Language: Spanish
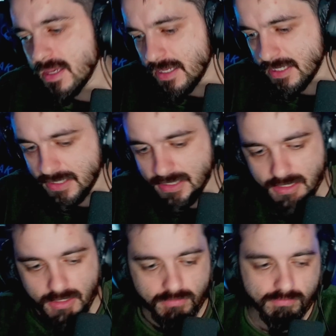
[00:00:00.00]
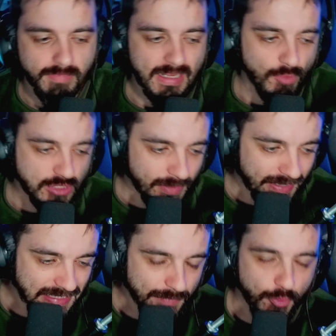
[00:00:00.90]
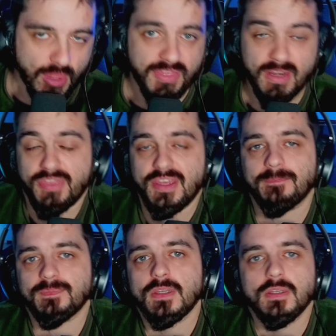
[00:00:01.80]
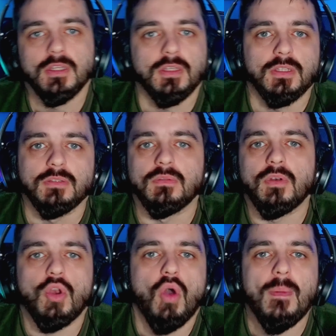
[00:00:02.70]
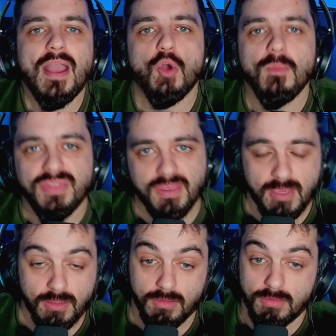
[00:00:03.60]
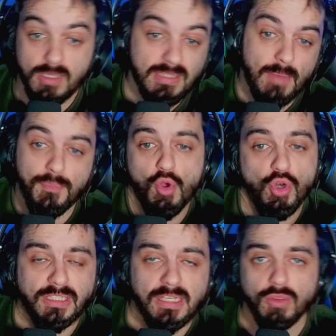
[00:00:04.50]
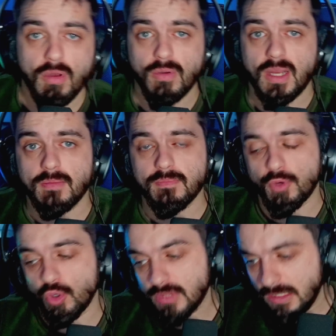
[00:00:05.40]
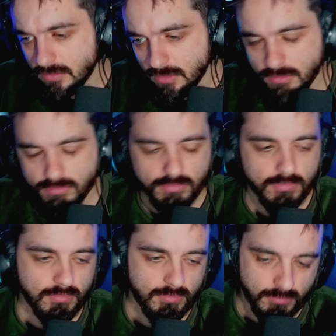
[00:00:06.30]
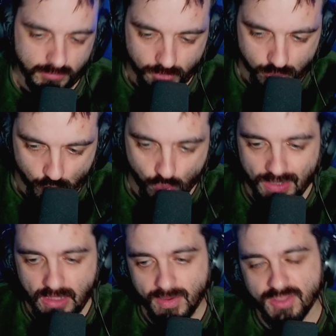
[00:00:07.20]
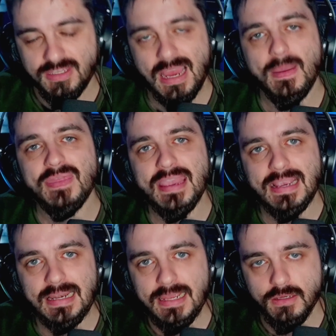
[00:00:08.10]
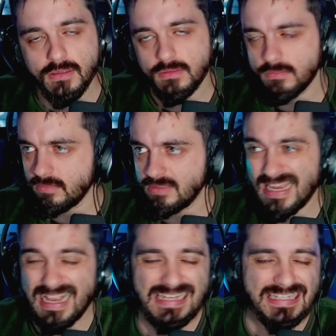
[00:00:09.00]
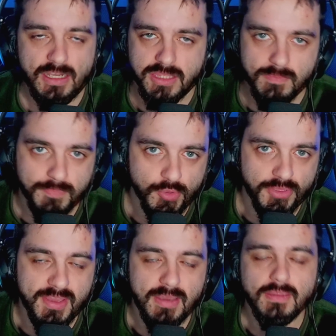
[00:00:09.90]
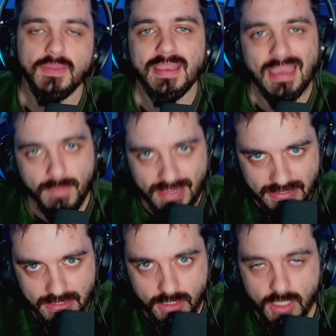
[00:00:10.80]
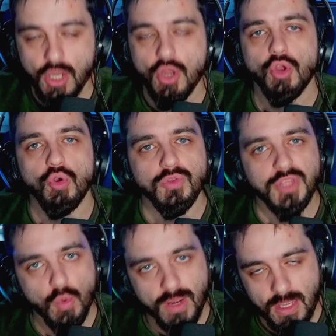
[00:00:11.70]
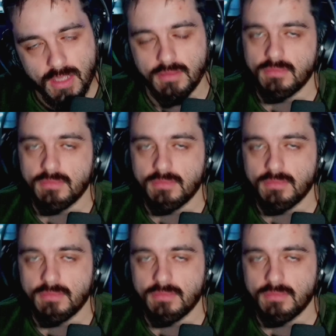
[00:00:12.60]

eh, veremos a ver qué se puede hacer, es decir, no había convencimiento y tampoco lo está teniendo ahora. Por lo tanto, yo cada vez ya me declino ya casi al 100% de que Messi continuará